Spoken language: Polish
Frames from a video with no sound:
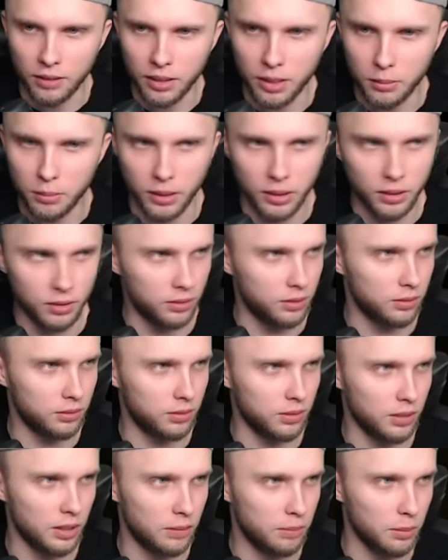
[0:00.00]
Jakby
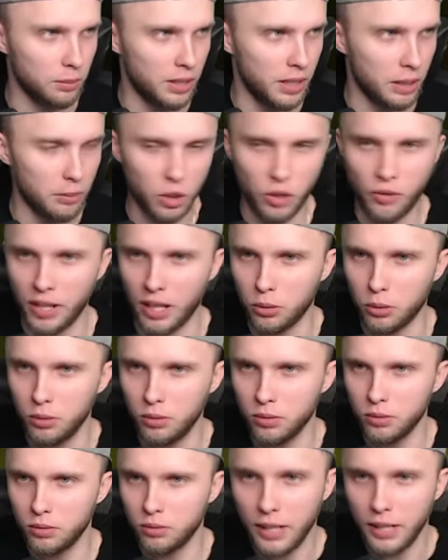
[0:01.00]
nie pomyliłem światów?
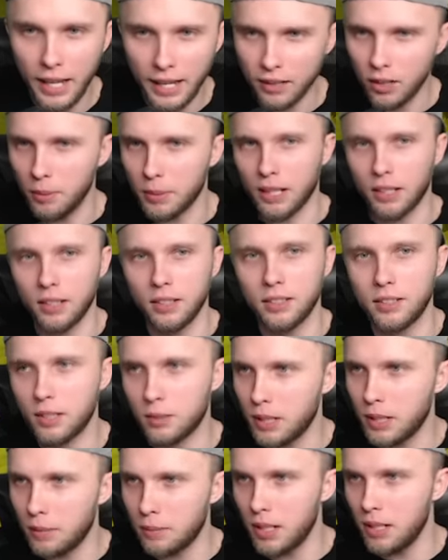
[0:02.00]
Nie, dobra,
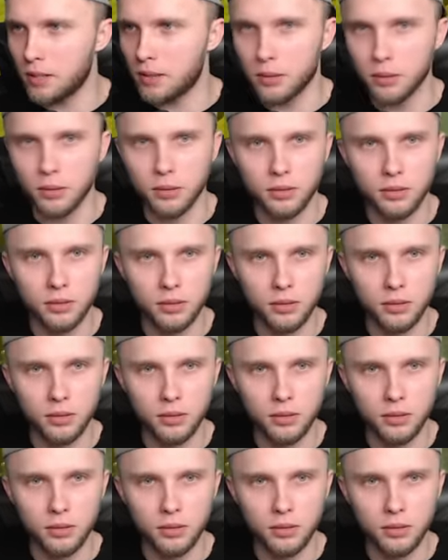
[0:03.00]
jesteśmy na miejscu.